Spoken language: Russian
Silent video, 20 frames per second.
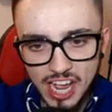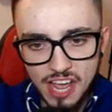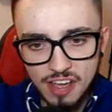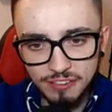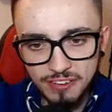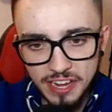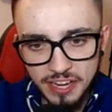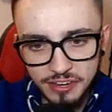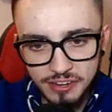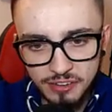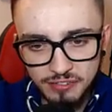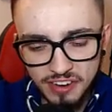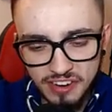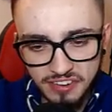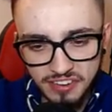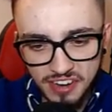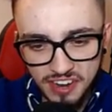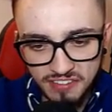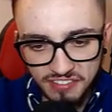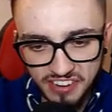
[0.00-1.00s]
Какая
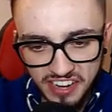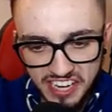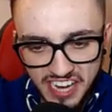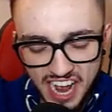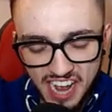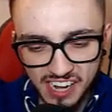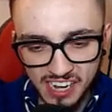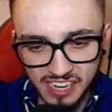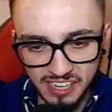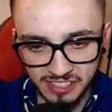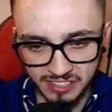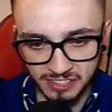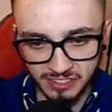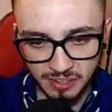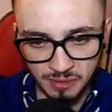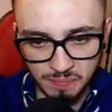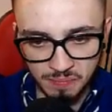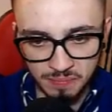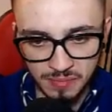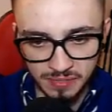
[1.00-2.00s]
водя, водяра? это
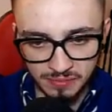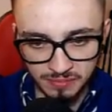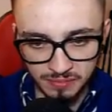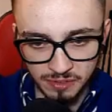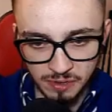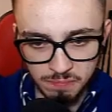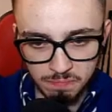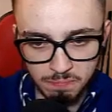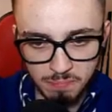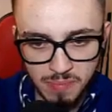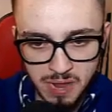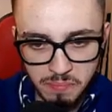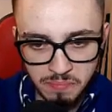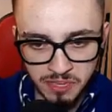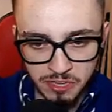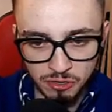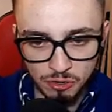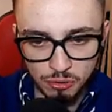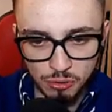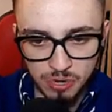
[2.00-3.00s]
ты,
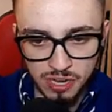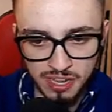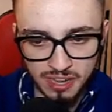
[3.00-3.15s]
мамкин